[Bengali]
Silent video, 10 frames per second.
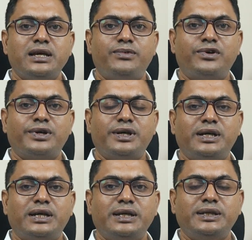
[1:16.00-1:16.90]
এবং
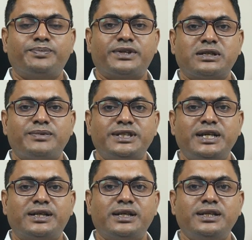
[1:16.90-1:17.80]
পাশাপাশি
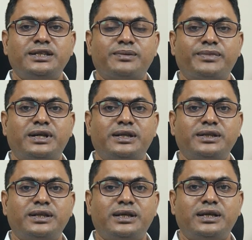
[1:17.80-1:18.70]
একটা জিনিস আমরা
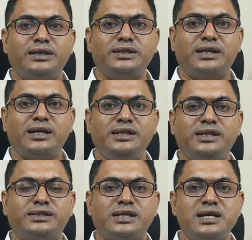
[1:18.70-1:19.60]
জানাই
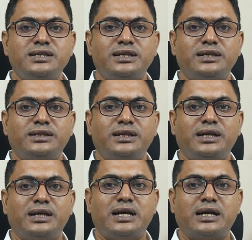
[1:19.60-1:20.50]
দিতে চাই যে
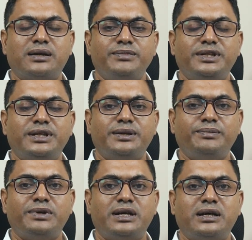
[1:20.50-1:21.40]
আগামীতে
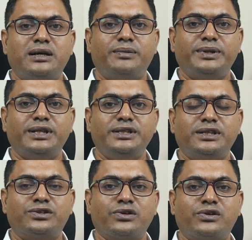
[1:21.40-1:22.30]
আমাদের
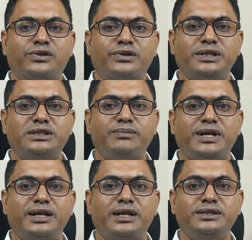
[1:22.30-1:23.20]
যে সংগঠন আছে
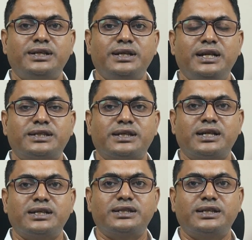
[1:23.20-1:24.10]
বাইরের যে ইলেকশন
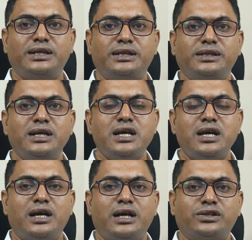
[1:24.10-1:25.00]
আছে সেটা
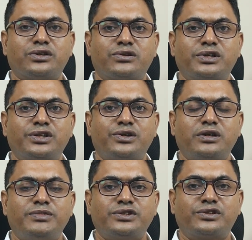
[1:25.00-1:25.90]
সংগঠিত
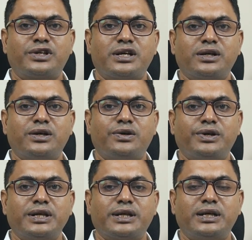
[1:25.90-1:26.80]
হবে সুতরাং
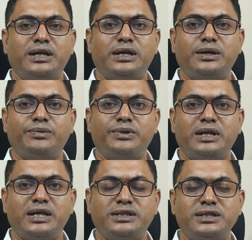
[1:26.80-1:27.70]
অনেক
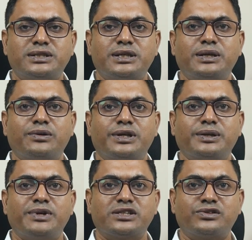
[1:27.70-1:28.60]
লাইসেন্সে অনেক
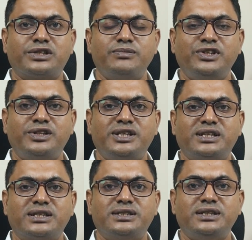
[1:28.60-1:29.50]
ব্যস্ততার ভিতরে
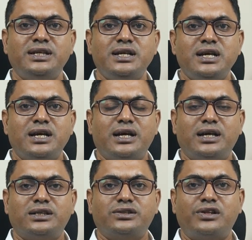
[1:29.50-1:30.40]
যাচ্ছে
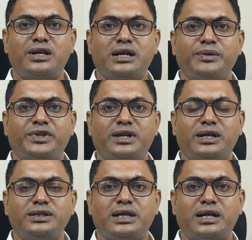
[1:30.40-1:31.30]
সুতরাং আপনারা
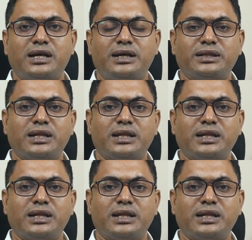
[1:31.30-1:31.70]
যারা